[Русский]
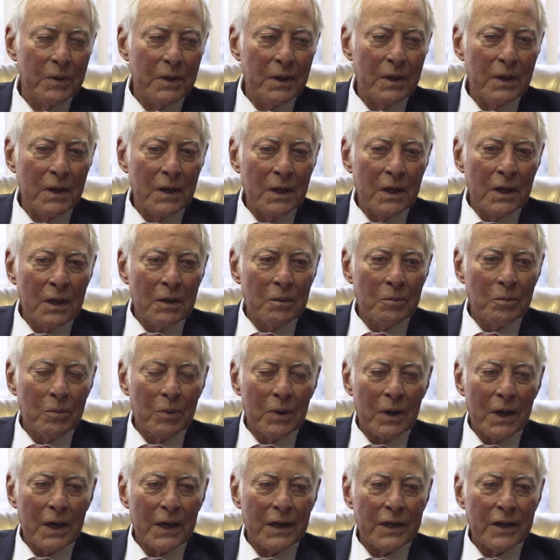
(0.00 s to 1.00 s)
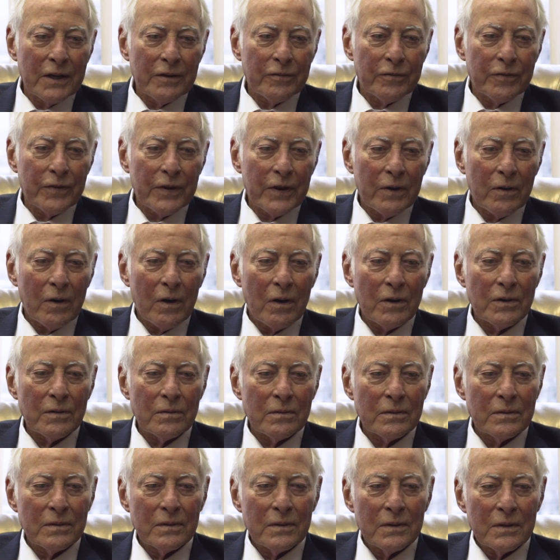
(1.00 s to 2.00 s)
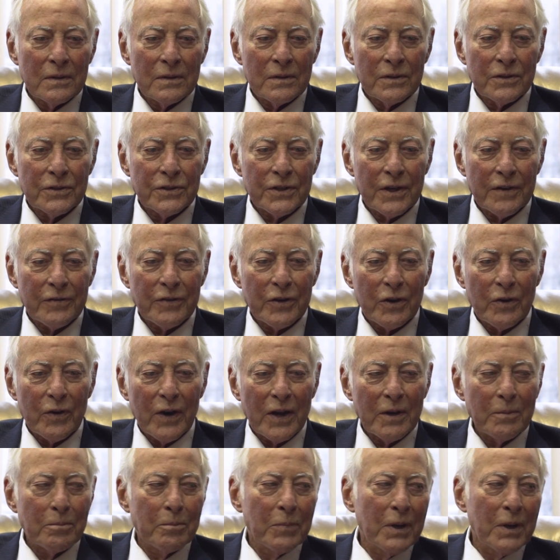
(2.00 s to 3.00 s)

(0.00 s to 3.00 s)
кто-то не верит, что это возможно. Каждый из 8